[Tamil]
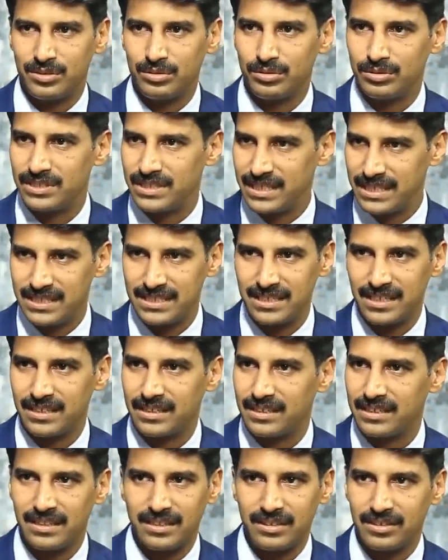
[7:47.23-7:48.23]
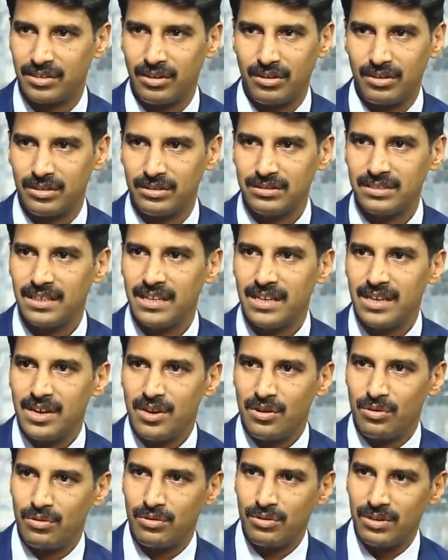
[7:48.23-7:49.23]
டு ஸ்டிச் அ கிளாத்
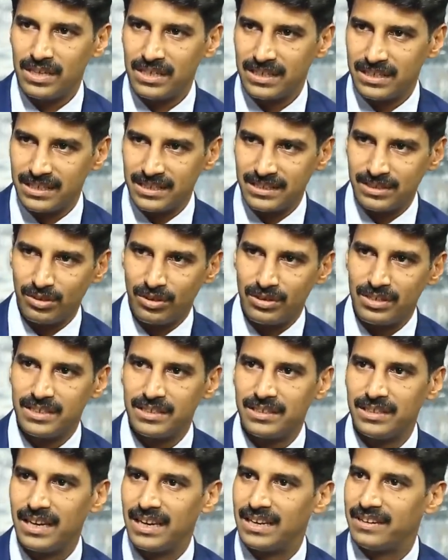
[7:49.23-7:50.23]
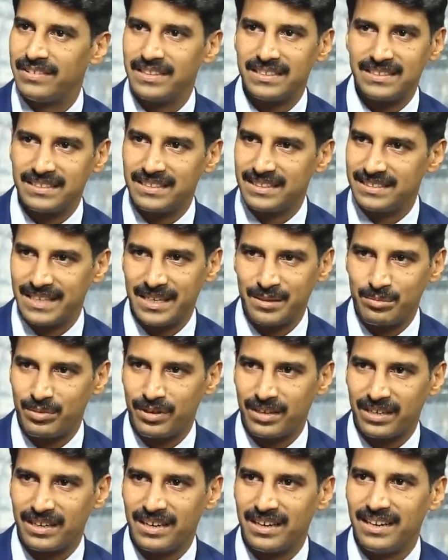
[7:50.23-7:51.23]
உங்களுக்குன்னு சொல்லிட்டு அளவெடுத்து தான் செய்ய
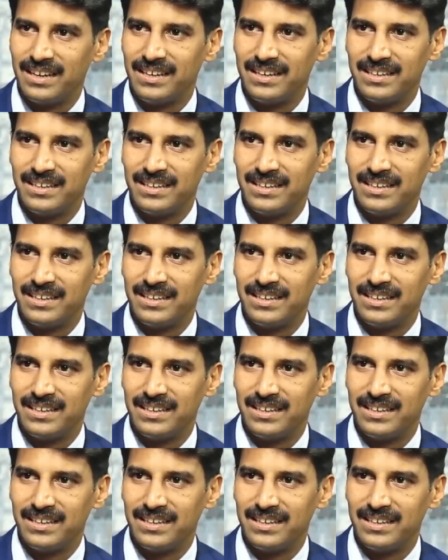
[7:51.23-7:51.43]
போகிறாங்க